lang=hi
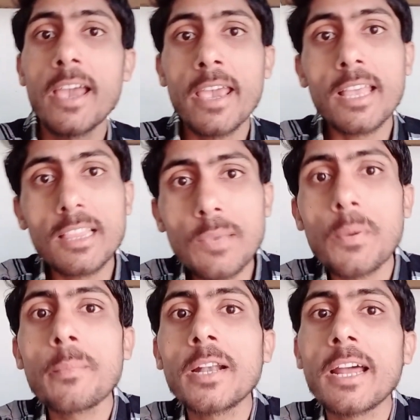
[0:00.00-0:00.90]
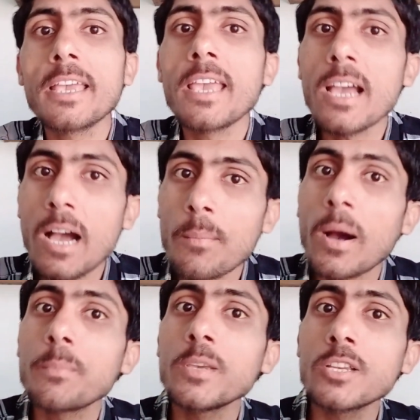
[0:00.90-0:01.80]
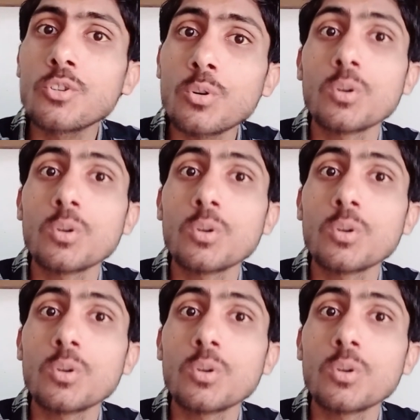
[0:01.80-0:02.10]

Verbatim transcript: इतनी पेमेंट आई है अब आप ये जो